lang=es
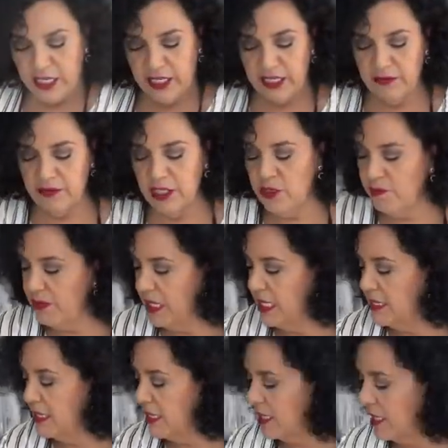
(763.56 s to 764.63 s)
que bueno,
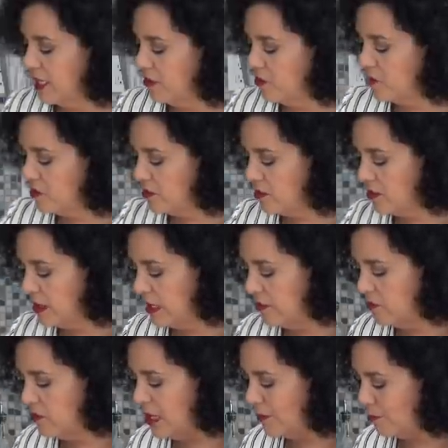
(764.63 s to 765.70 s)
para sacarnos de
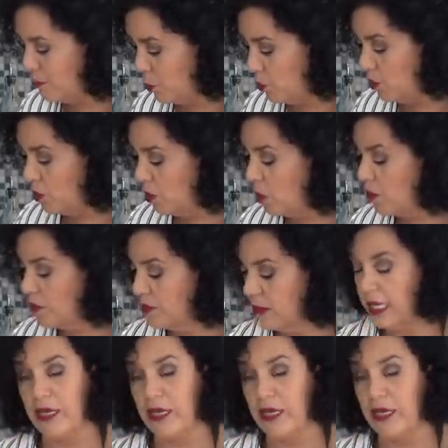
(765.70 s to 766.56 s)
un apuro